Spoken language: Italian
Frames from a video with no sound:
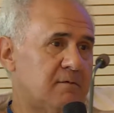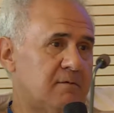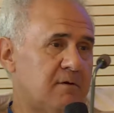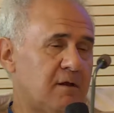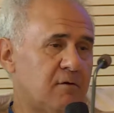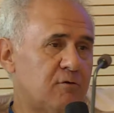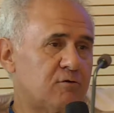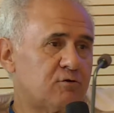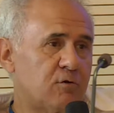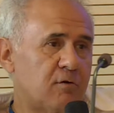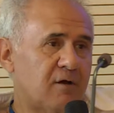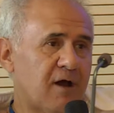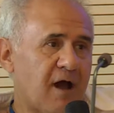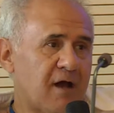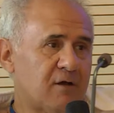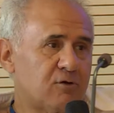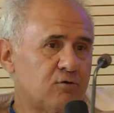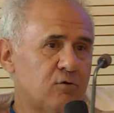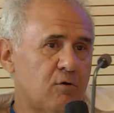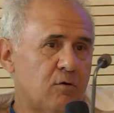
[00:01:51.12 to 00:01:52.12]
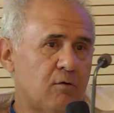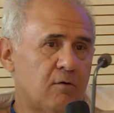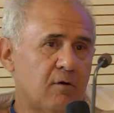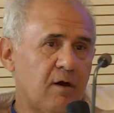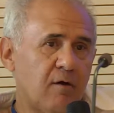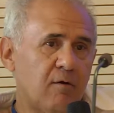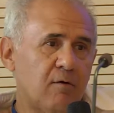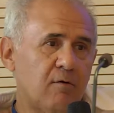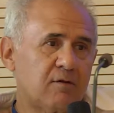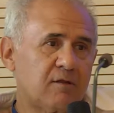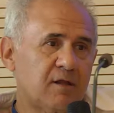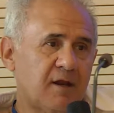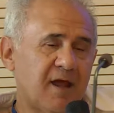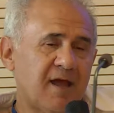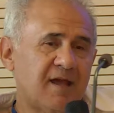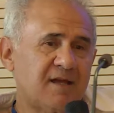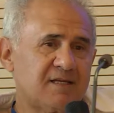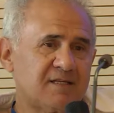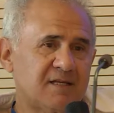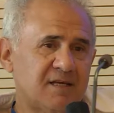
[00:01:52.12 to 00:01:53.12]
nel nostro caso tre
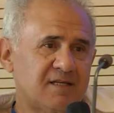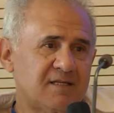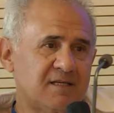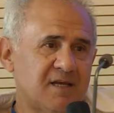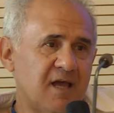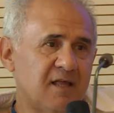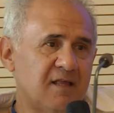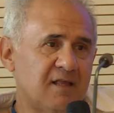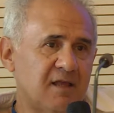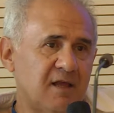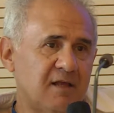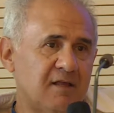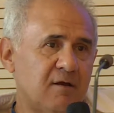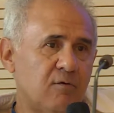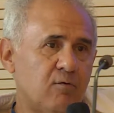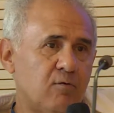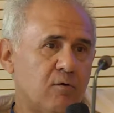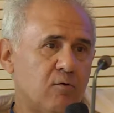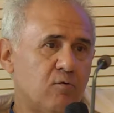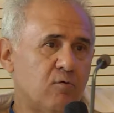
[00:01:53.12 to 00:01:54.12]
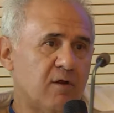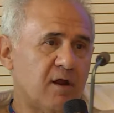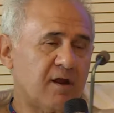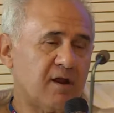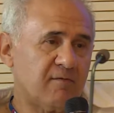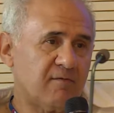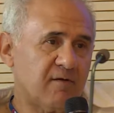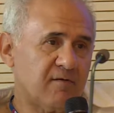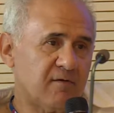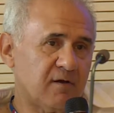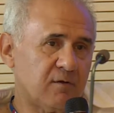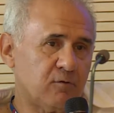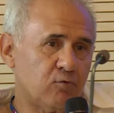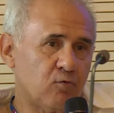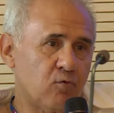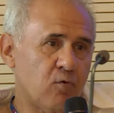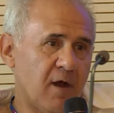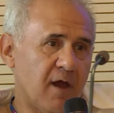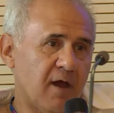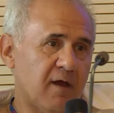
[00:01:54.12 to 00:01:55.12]
ex aziende di cui una ne aveva
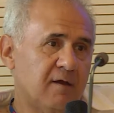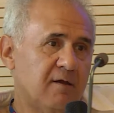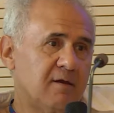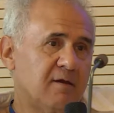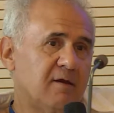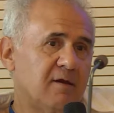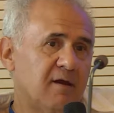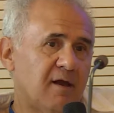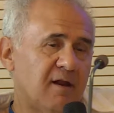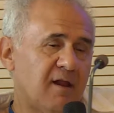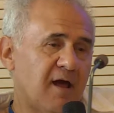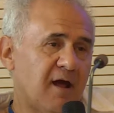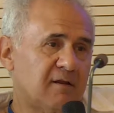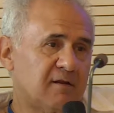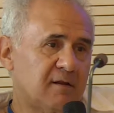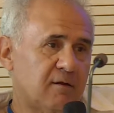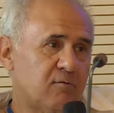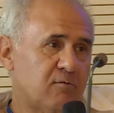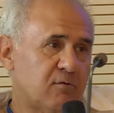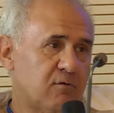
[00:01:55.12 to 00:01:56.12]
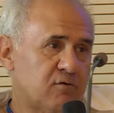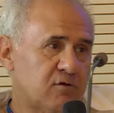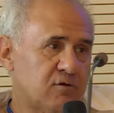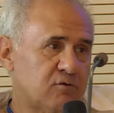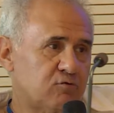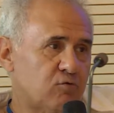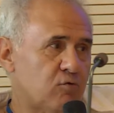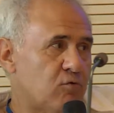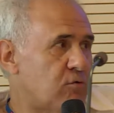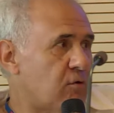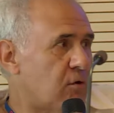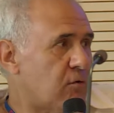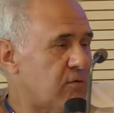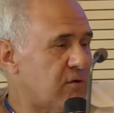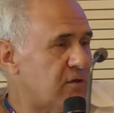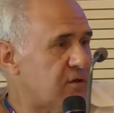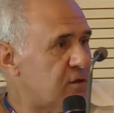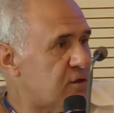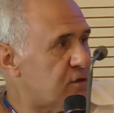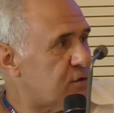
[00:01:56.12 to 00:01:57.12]
due le altre una ciascuno,
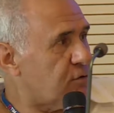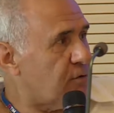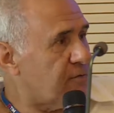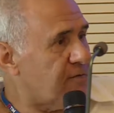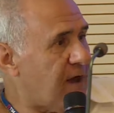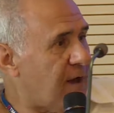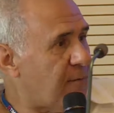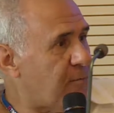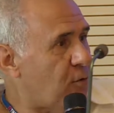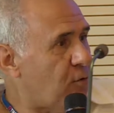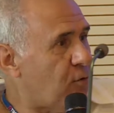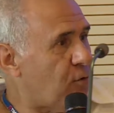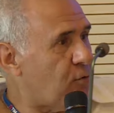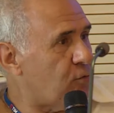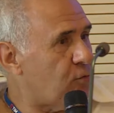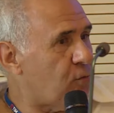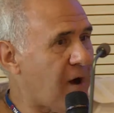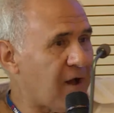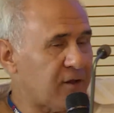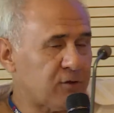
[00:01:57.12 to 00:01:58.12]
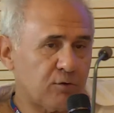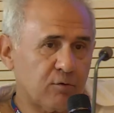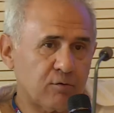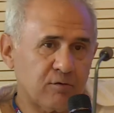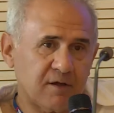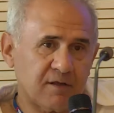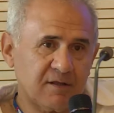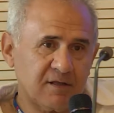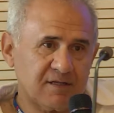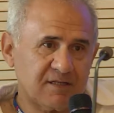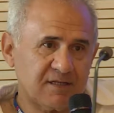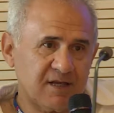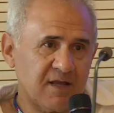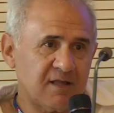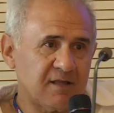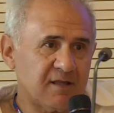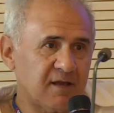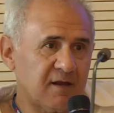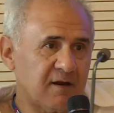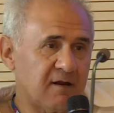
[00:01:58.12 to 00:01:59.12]
quindi ci troviamo con quattro data
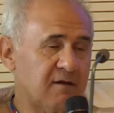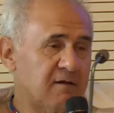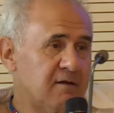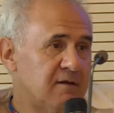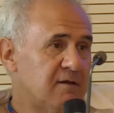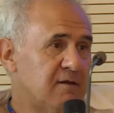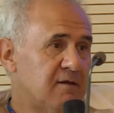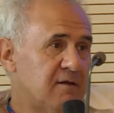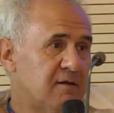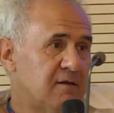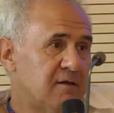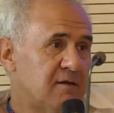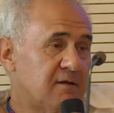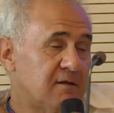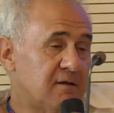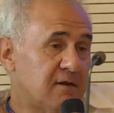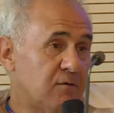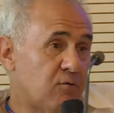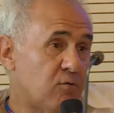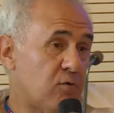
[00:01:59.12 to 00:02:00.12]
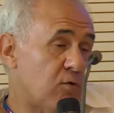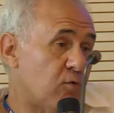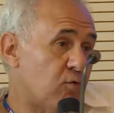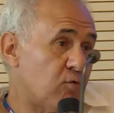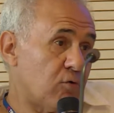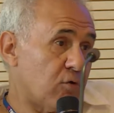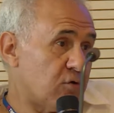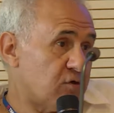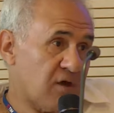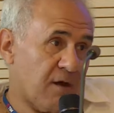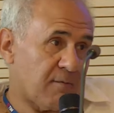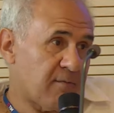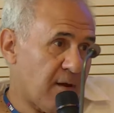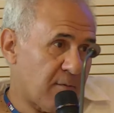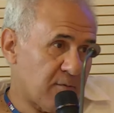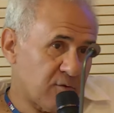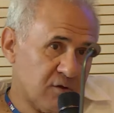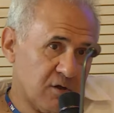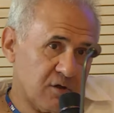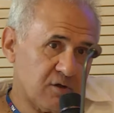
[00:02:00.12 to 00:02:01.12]
center di cui uno già
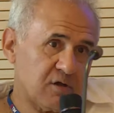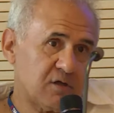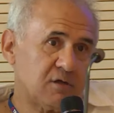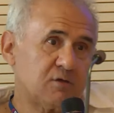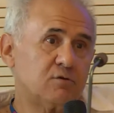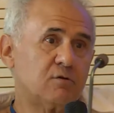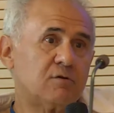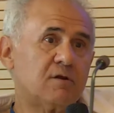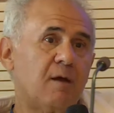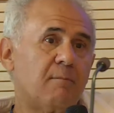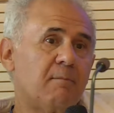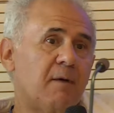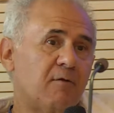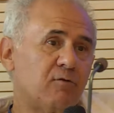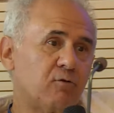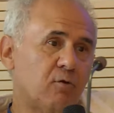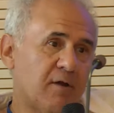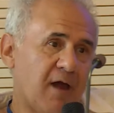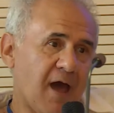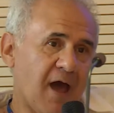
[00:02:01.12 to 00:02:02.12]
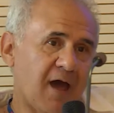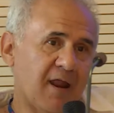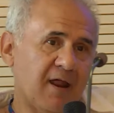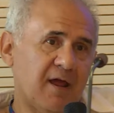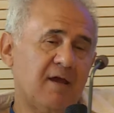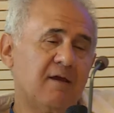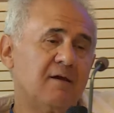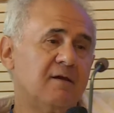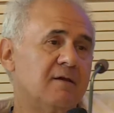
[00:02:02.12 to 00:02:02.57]
abbiamo deciso di abbandonare